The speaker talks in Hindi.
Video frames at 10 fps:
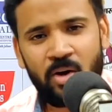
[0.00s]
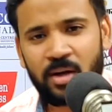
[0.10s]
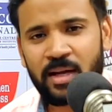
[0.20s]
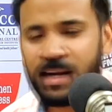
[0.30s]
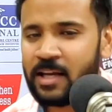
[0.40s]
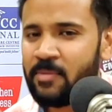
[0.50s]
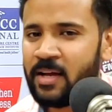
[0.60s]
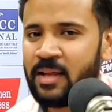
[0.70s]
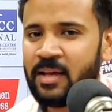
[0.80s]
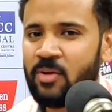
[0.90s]
और कहना कि
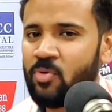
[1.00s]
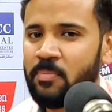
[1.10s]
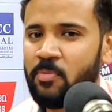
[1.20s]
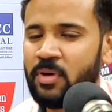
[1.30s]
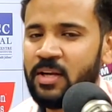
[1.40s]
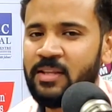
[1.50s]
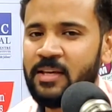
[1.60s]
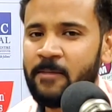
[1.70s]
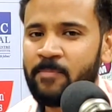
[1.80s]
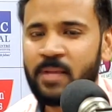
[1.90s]
माँ ने गहनों की पोटली
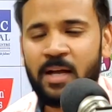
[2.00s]
दी है